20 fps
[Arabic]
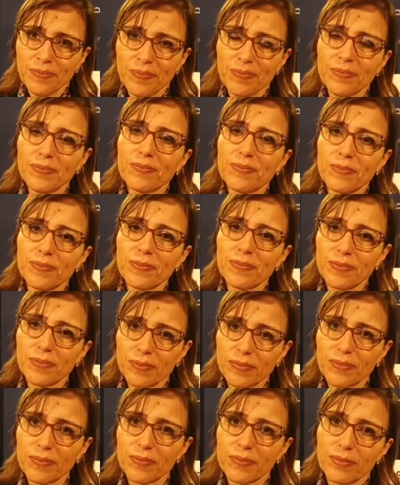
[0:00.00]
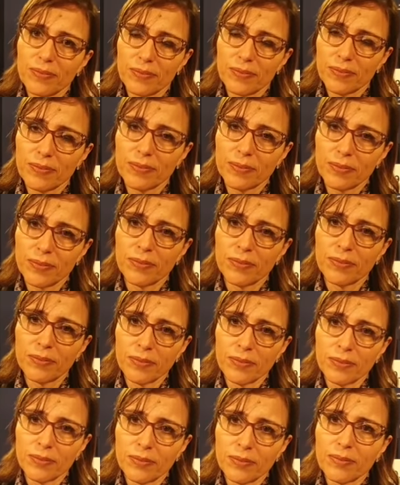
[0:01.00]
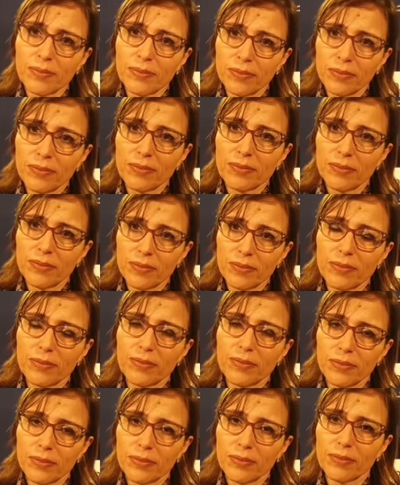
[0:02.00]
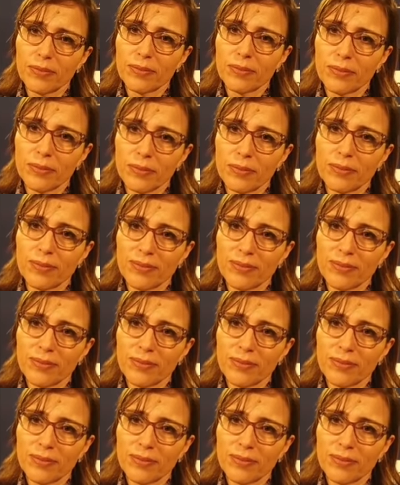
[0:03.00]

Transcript: احترام لكافه نصائح وزاره الصحه